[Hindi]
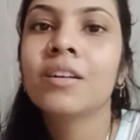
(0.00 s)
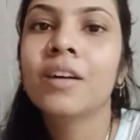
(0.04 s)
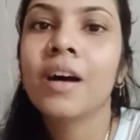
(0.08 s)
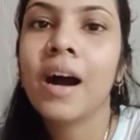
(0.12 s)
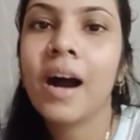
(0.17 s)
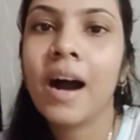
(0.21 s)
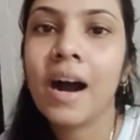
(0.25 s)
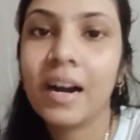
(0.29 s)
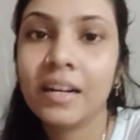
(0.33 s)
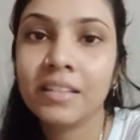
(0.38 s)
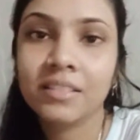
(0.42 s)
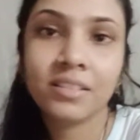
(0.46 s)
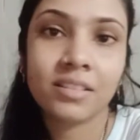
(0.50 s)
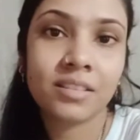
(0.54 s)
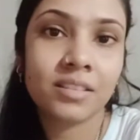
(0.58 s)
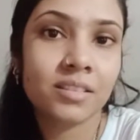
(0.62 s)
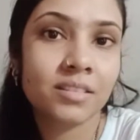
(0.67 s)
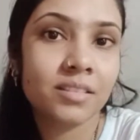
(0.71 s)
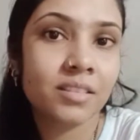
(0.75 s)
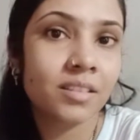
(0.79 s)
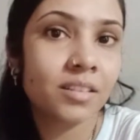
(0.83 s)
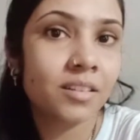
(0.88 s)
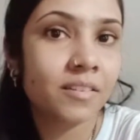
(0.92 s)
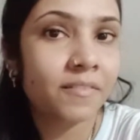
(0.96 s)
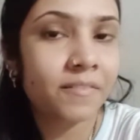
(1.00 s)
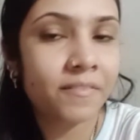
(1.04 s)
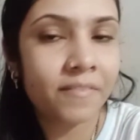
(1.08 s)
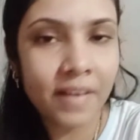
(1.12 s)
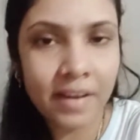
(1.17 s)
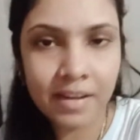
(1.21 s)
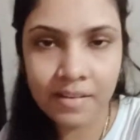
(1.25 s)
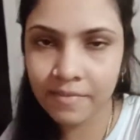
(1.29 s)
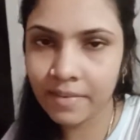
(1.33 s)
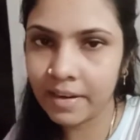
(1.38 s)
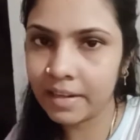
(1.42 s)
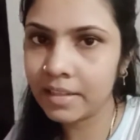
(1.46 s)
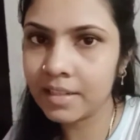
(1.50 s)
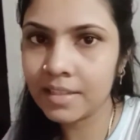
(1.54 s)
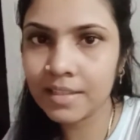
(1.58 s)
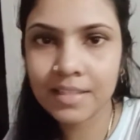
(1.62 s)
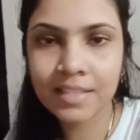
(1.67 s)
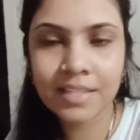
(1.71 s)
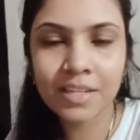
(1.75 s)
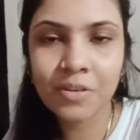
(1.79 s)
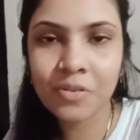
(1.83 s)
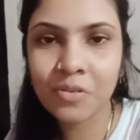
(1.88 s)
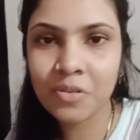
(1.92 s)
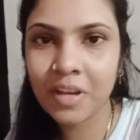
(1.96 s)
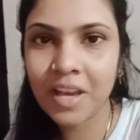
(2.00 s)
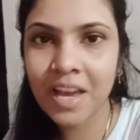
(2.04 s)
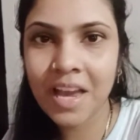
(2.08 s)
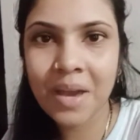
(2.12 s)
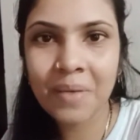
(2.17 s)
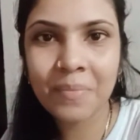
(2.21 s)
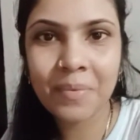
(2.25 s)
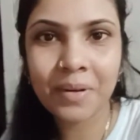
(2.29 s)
आज तो वेडनसडे हो गया है